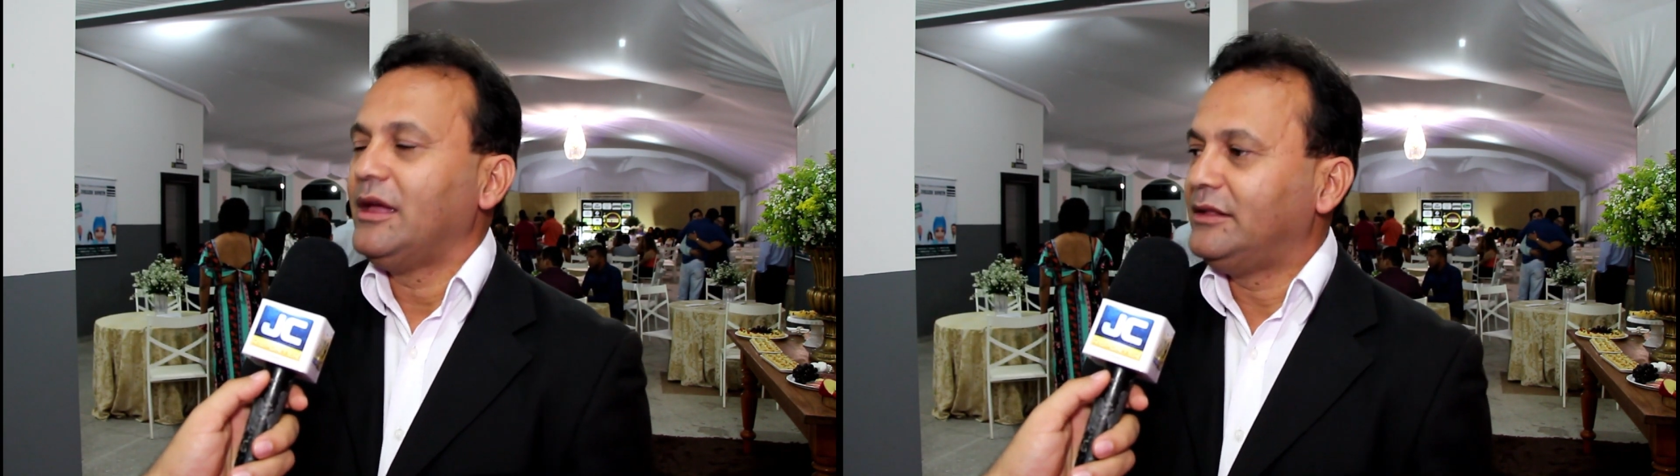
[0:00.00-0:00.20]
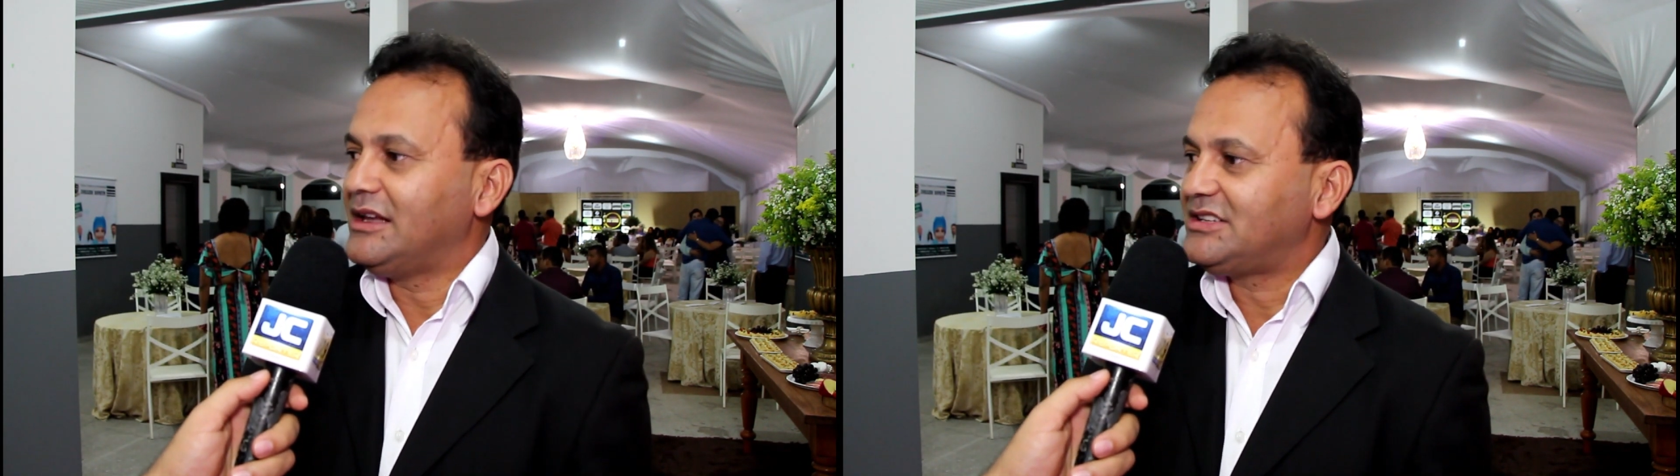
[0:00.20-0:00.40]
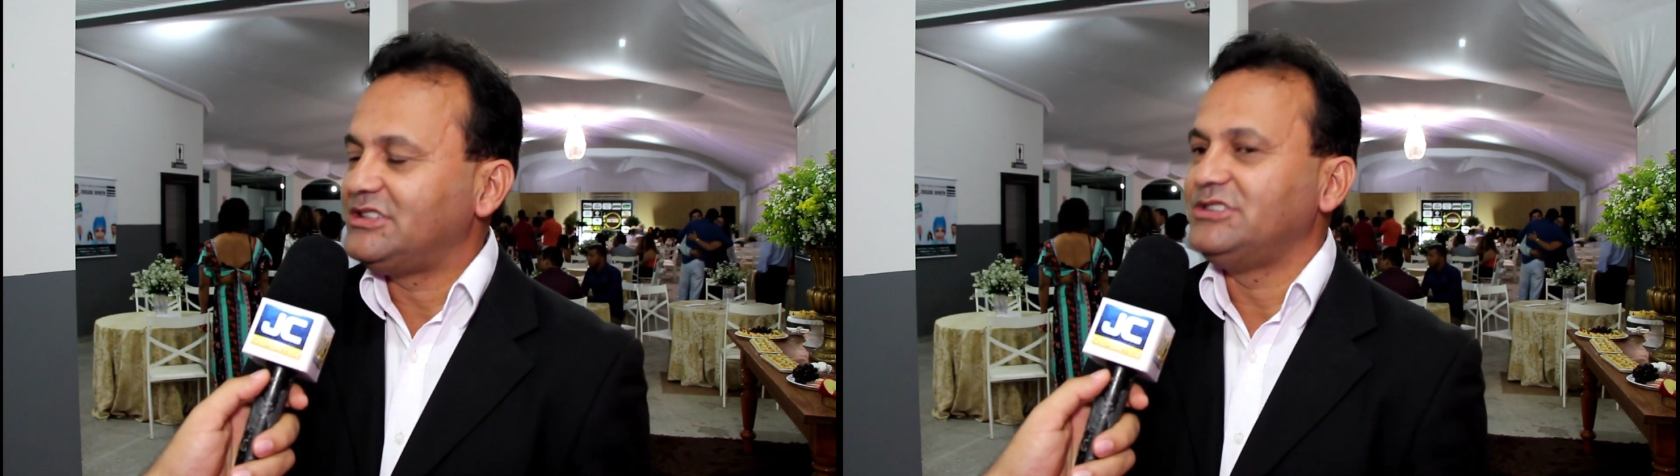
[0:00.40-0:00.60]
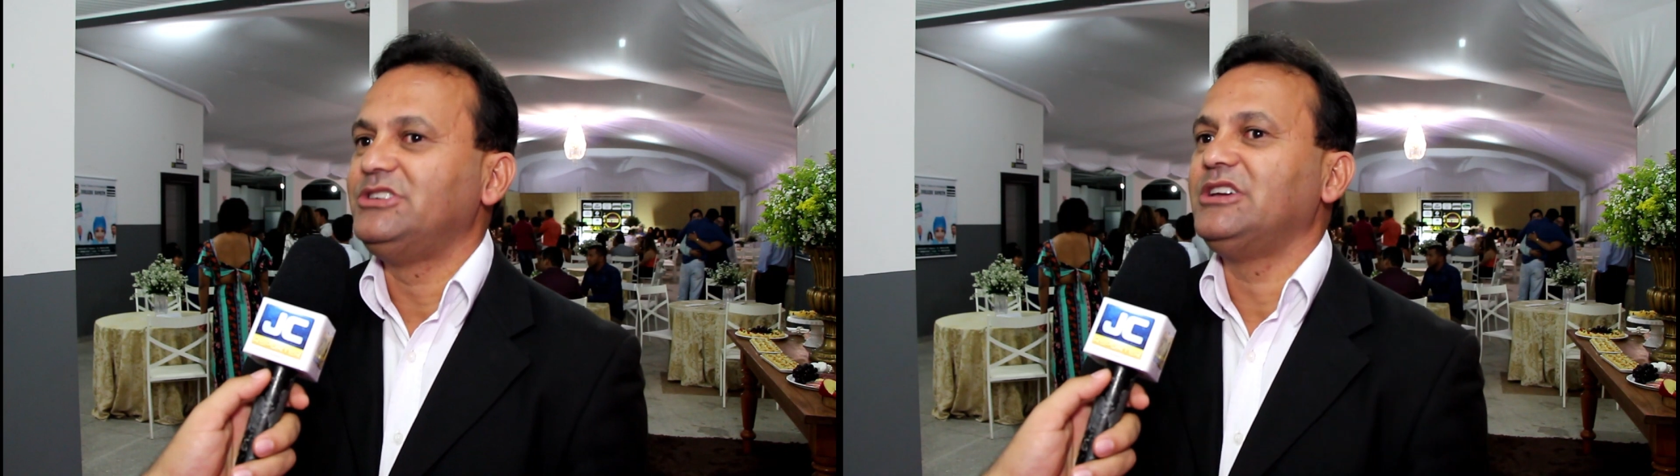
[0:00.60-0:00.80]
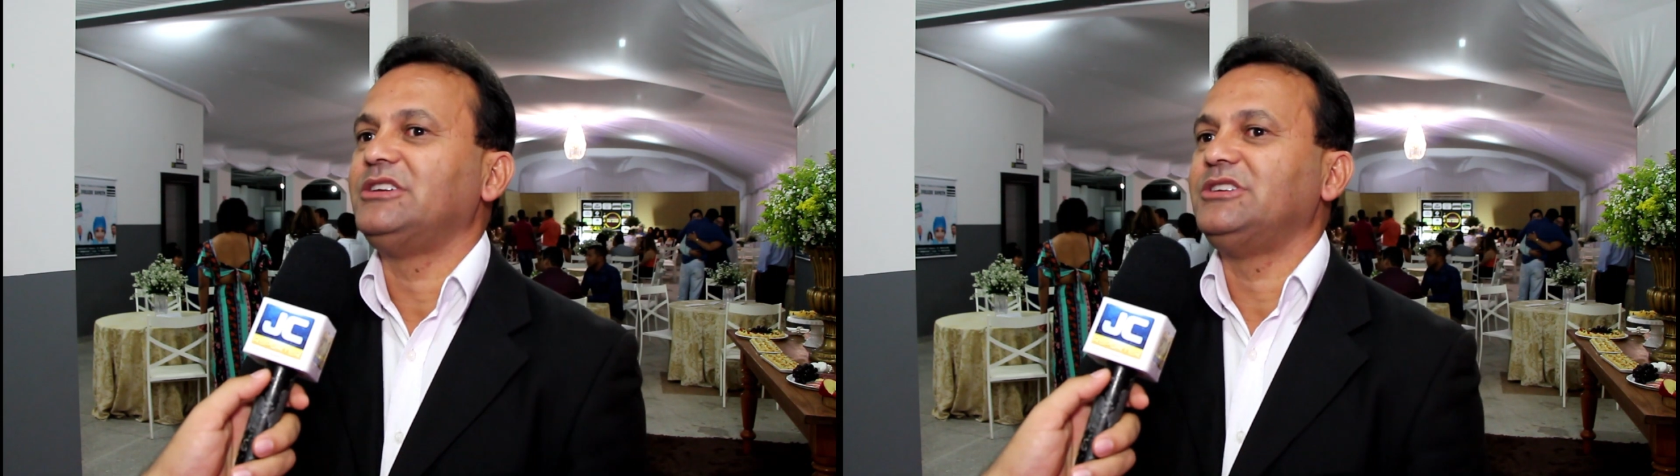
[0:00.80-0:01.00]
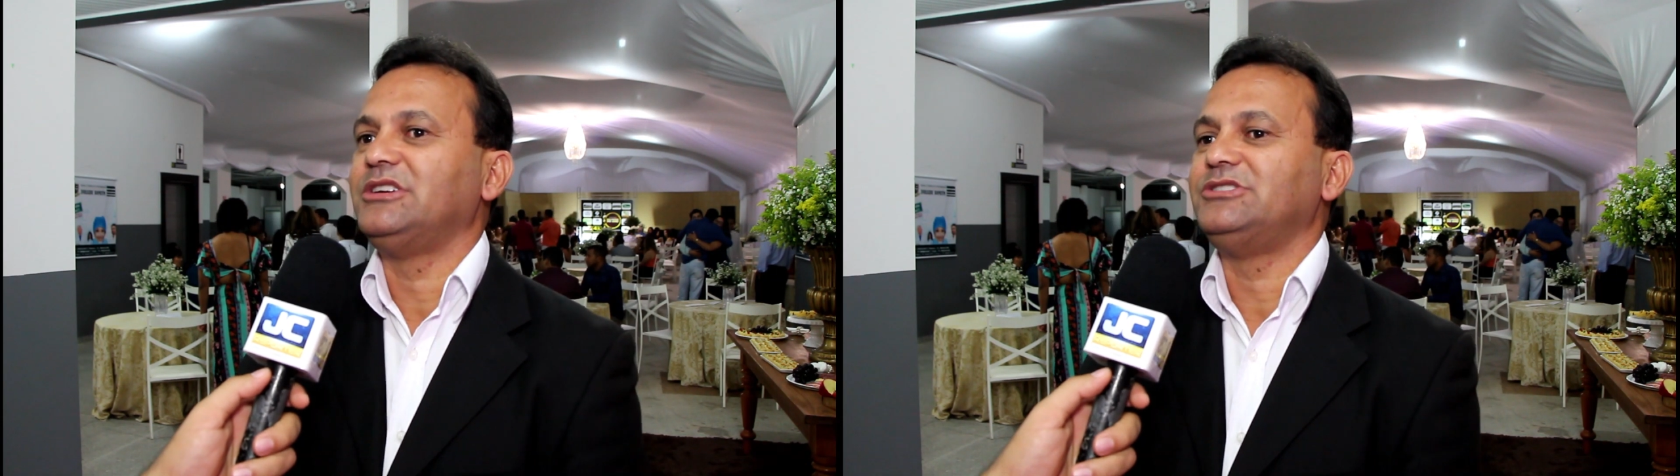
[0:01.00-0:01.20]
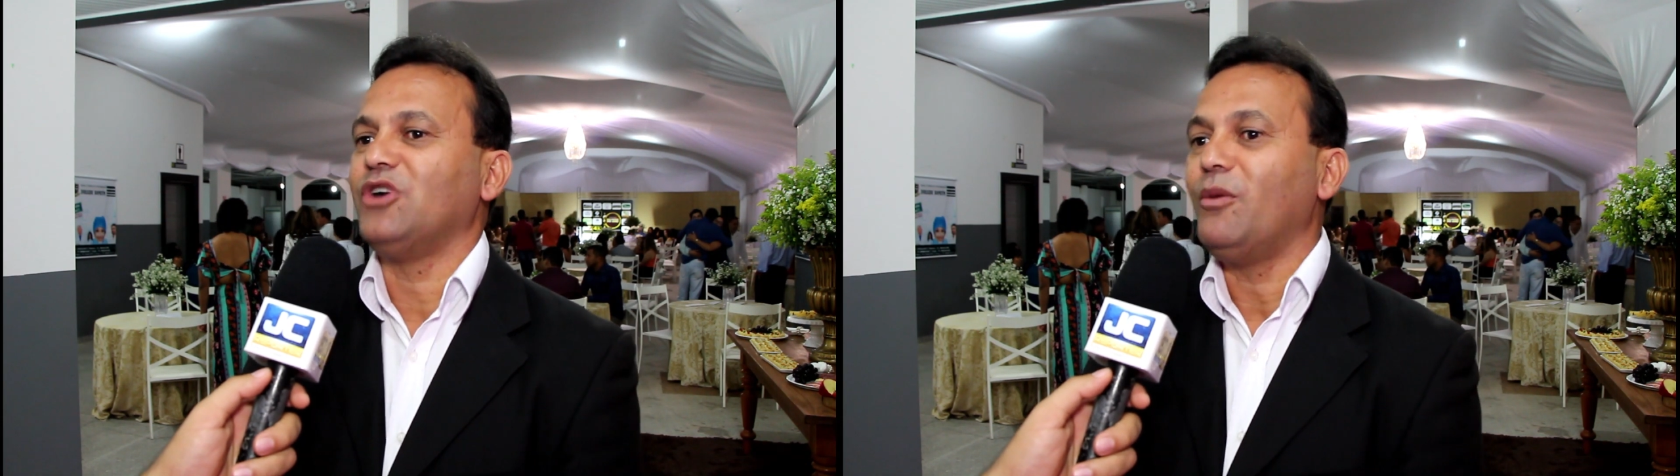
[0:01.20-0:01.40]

nesse dia de, de